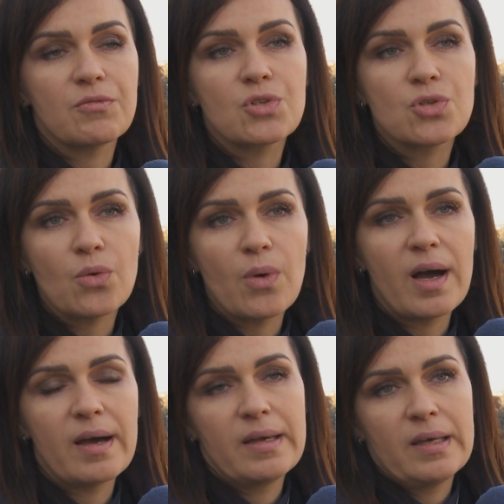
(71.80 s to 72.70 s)

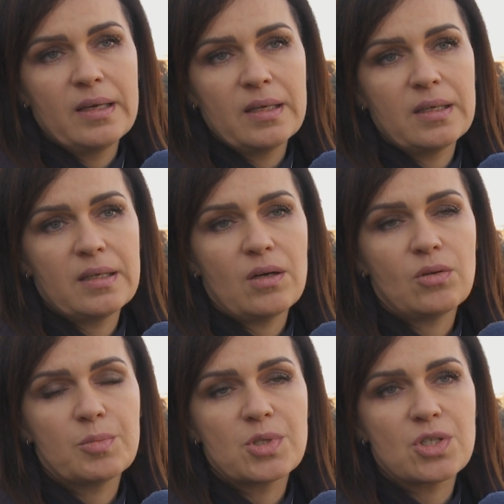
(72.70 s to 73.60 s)
czuła e,
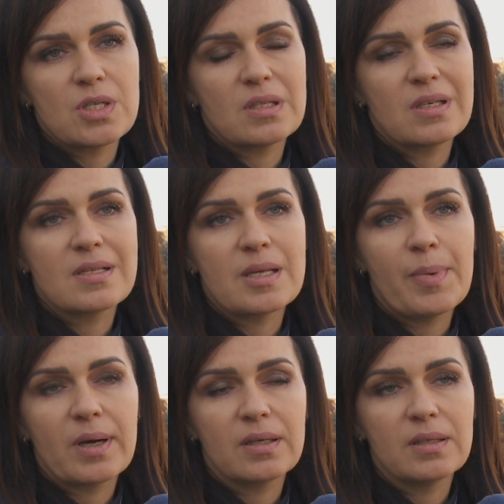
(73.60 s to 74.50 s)
od mężczyzny
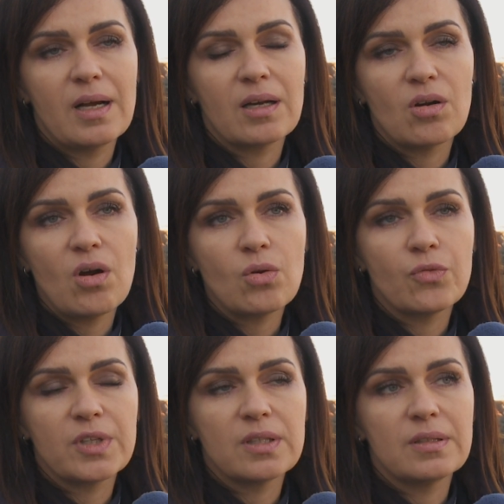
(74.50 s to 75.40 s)
zapach alkoholu,
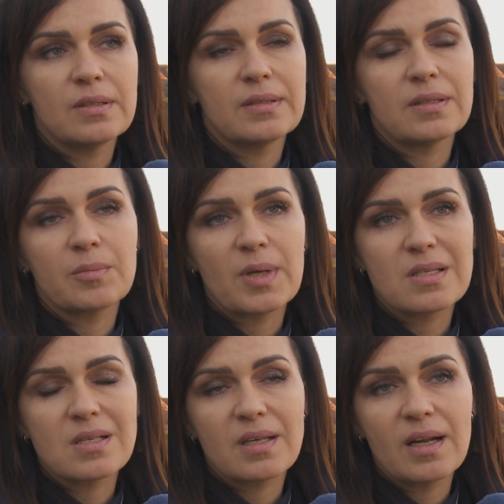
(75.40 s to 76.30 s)
wtedy natychmiast
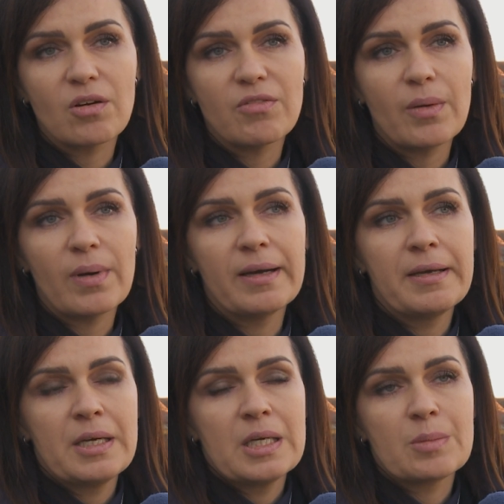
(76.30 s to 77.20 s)
zareagowała,
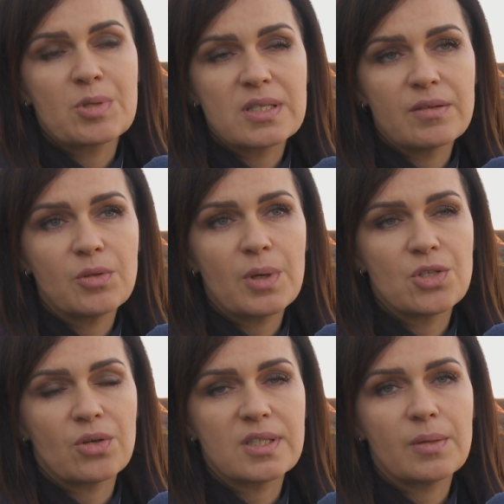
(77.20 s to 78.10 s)
e, przedstawiła
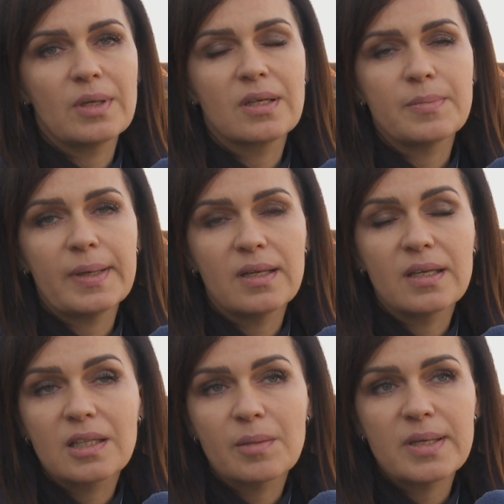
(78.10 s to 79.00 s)
się, okazała
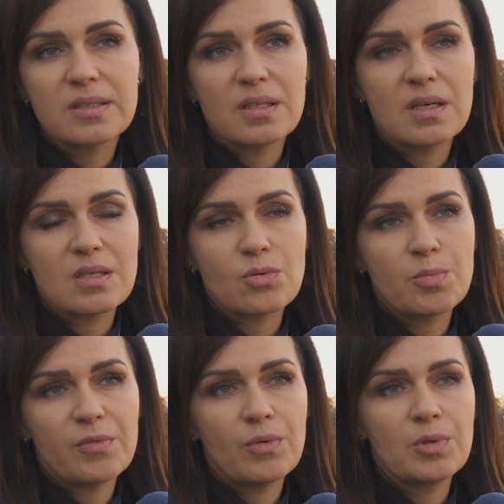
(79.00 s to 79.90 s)
legitymację
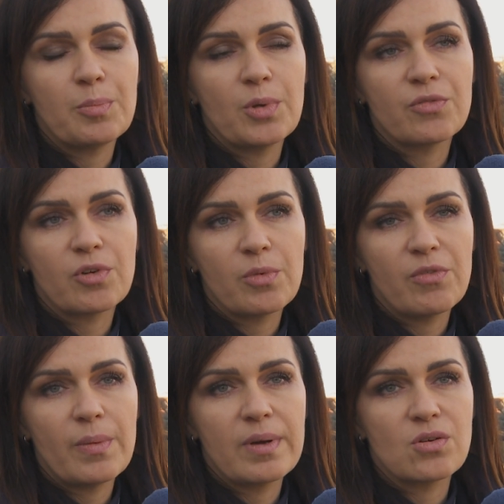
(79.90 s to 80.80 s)
służbową i
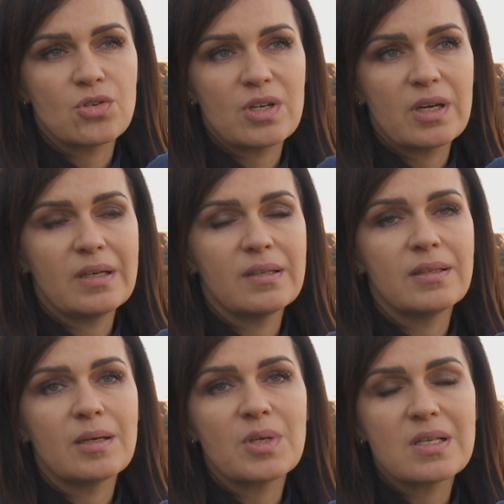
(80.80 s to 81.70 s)
poinformowała go, że e,
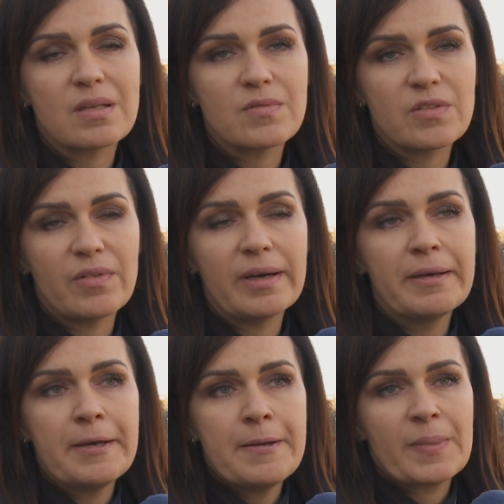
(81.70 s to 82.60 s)
na miejsce wzywa
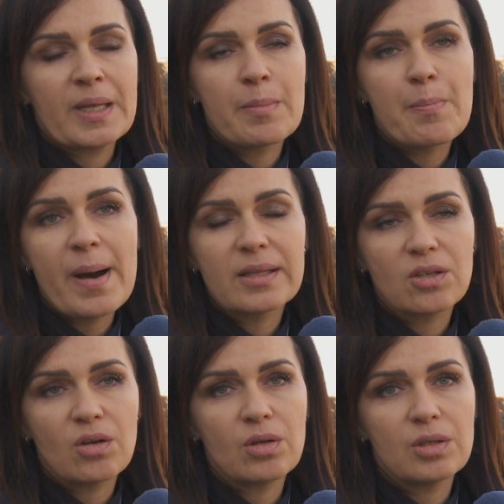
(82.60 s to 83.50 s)

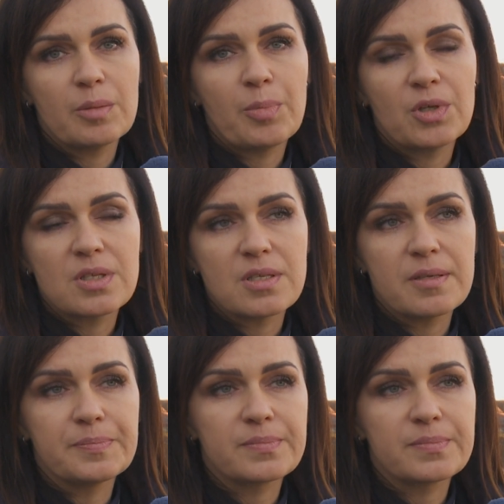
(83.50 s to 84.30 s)
patrol policji